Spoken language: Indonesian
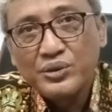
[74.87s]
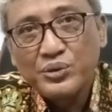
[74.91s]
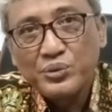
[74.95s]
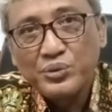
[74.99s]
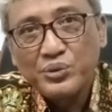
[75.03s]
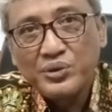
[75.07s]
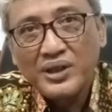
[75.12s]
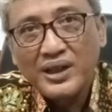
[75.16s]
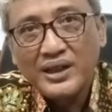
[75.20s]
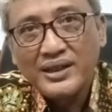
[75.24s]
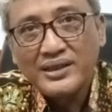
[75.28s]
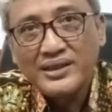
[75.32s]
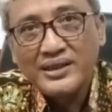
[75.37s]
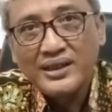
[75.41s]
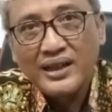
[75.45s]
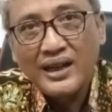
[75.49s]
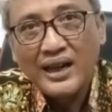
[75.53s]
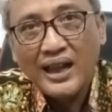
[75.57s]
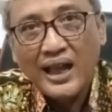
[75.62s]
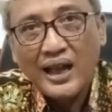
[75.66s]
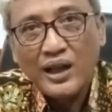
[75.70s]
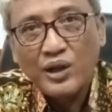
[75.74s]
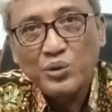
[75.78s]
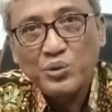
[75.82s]
sudah
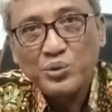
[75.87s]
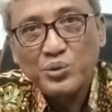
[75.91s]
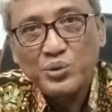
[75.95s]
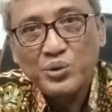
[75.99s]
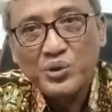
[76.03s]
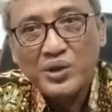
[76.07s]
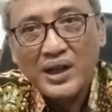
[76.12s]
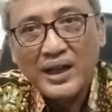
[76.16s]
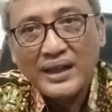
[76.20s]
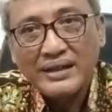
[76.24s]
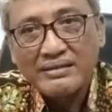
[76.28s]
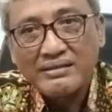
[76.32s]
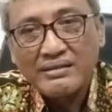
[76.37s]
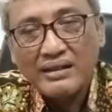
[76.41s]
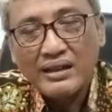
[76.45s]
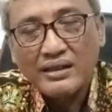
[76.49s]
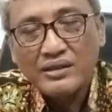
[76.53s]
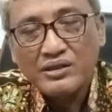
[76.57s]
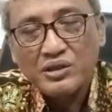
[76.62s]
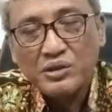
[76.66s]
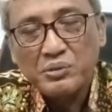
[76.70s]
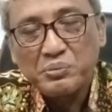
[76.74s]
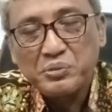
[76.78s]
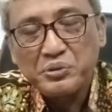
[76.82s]
dilakukan
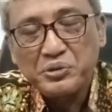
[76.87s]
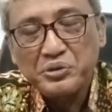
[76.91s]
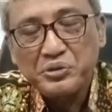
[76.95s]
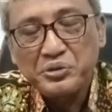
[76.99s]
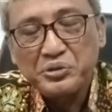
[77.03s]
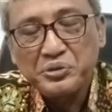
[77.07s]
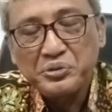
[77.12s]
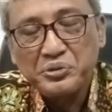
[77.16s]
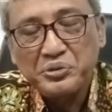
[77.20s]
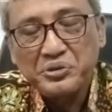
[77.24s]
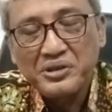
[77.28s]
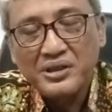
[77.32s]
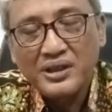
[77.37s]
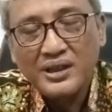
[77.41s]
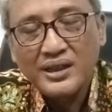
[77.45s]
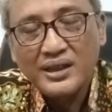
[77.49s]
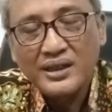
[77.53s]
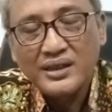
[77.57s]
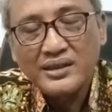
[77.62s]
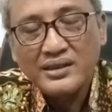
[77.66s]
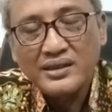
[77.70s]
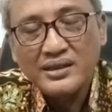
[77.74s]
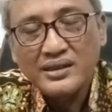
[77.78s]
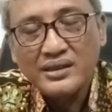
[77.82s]
ataupun
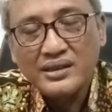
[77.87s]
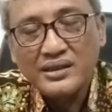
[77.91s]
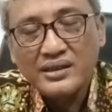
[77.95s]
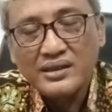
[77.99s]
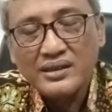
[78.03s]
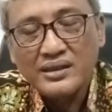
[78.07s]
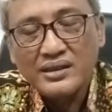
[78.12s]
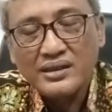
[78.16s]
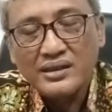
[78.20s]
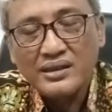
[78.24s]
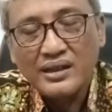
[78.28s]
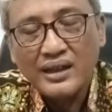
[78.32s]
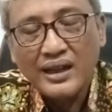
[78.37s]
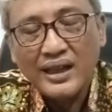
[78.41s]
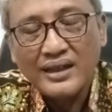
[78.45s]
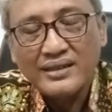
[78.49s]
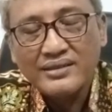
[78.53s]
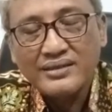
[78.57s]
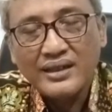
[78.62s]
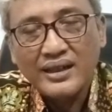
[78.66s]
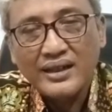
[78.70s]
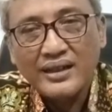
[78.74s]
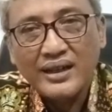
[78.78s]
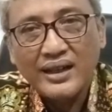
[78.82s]
sudah
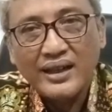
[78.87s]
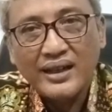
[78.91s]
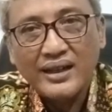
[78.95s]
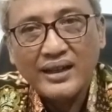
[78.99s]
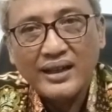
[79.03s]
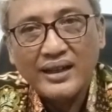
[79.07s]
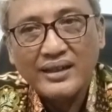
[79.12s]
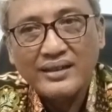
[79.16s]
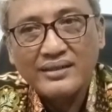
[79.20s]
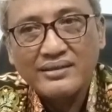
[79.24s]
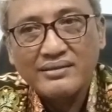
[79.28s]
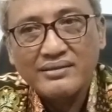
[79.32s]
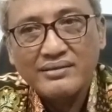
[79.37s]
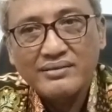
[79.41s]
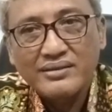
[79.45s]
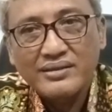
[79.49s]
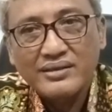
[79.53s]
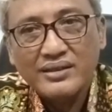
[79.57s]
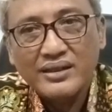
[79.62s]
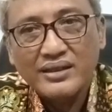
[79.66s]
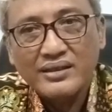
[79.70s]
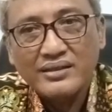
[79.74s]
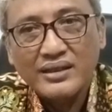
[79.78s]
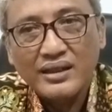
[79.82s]
dilaksanakan
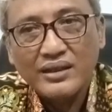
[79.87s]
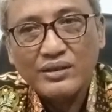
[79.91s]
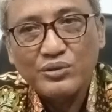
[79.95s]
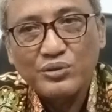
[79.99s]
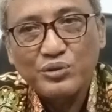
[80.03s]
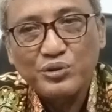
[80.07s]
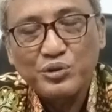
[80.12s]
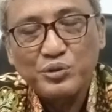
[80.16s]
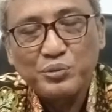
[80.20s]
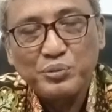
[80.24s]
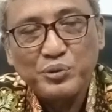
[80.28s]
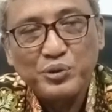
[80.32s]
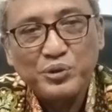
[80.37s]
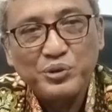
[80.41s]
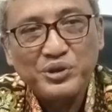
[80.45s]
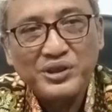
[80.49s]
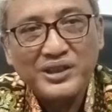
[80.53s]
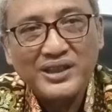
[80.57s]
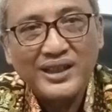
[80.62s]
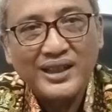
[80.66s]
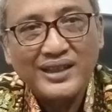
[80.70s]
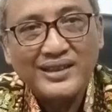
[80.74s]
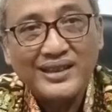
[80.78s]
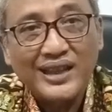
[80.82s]
sekitar
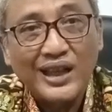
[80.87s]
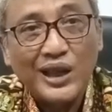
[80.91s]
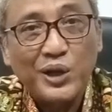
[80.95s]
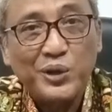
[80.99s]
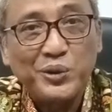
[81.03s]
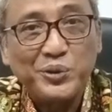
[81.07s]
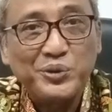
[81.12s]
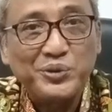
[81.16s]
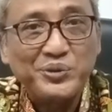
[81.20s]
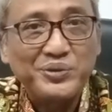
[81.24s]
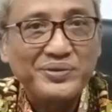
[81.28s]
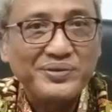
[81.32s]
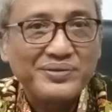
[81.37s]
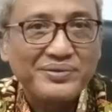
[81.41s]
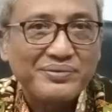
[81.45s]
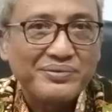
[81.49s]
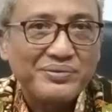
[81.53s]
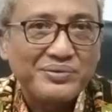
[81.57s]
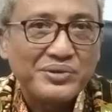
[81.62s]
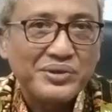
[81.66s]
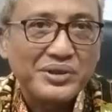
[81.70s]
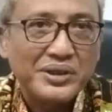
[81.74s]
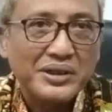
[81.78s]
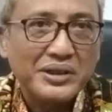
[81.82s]
73 tahun.
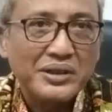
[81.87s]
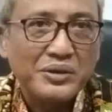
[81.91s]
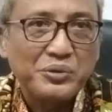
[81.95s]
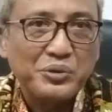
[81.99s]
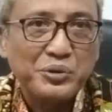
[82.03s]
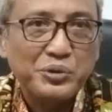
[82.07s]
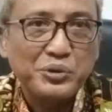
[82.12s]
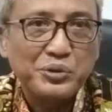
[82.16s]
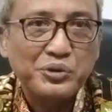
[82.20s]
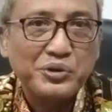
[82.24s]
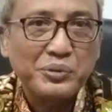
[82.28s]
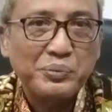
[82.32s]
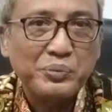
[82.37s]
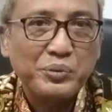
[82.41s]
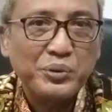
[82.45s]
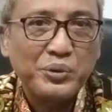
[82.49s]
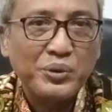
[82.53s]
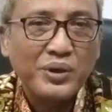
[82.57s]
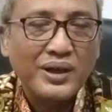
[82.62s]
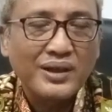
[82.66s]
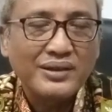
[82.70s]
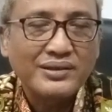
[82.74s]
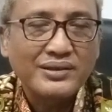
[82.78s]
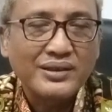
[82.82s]
Jadi untuk
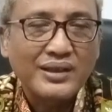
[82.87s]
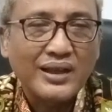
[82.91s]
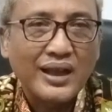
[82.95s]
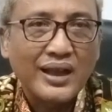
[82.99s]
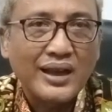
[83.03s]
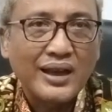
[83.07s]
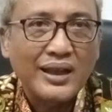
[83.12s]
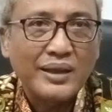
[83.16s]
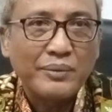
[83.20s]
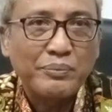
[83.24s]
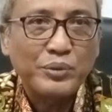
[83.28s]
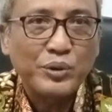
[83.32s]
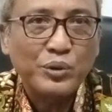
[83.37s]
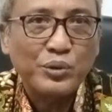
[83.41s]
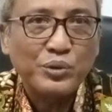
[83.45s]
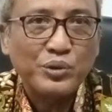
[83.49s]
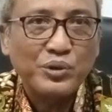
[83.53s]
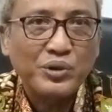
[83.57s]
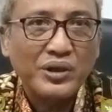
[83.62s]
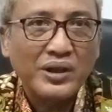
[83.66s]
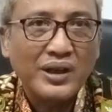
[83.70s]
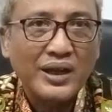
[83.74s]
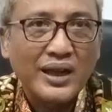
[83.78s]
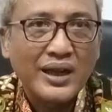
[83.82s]
sebuah skala
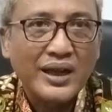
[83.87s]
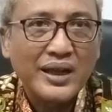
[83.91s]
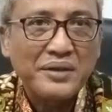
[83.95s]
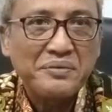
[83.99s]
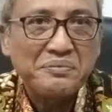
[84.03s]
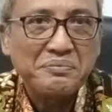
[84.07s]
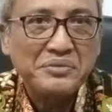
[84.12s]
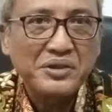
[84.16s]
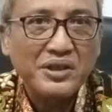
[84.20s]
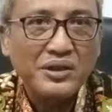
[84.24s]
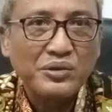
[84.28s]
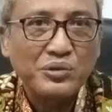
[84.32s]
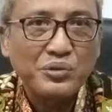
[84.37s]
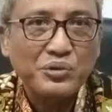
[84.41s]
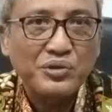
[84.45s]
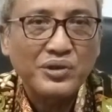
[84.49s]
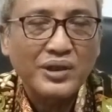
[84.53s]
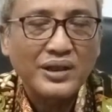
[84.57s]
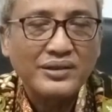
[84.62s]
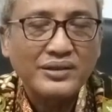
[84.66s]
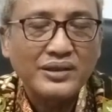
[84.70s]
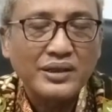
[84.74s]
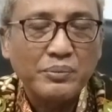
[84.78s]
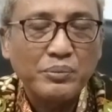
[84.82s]
program, tentu
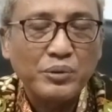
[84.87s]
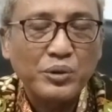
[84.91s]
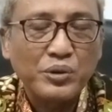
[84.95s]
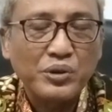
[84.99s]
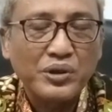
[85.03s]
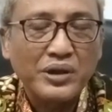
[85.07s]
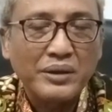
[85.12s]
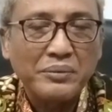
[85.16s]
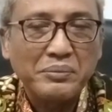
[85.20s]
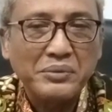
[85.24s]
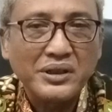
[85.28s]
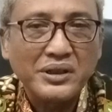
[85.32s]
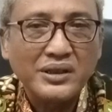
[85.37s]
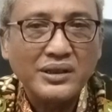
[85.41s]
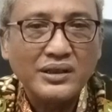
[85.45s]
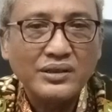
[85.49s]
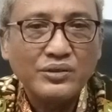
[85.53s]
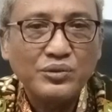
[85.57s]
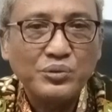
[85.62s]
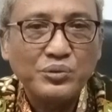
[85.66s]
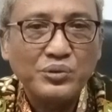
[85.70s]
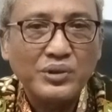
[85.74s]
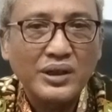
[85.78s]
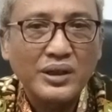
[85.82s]
saja program
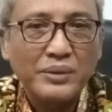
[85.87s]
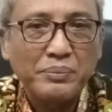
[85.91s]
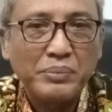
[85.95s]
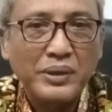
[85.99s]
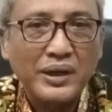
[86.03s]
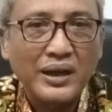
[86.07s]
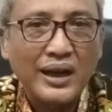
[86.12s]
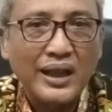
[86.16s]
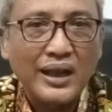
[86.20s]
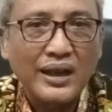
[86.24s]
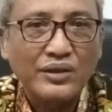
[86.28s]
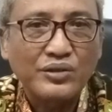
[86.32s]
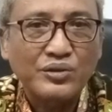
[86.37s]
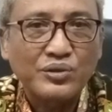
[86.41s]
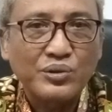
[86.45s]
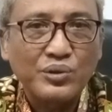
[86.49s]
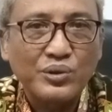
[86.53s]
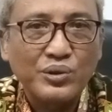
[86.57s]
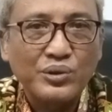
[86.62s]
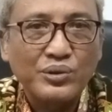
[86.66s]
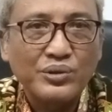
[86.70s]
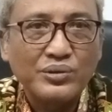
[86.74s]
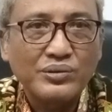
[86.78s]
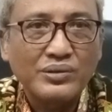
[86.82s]
ini sudah
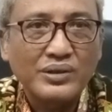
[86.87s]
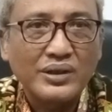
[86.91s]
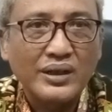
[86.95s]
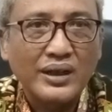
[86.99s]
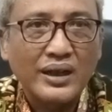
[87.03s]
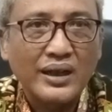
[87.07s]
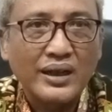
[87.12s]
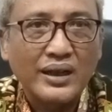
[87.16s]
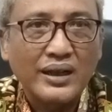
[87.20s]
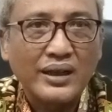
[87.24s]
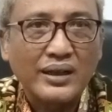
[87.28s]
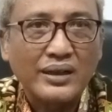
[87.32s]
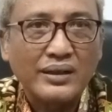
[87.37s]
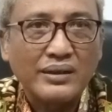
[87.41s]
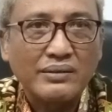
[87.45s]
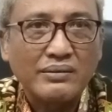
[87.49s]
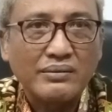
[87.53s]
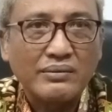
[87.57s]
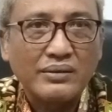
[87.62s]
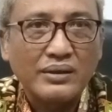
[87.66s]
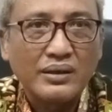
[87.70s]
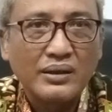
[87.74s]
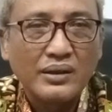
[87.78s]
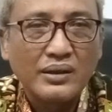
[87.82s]
berlangsung
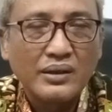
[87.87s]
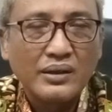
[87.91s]
dengan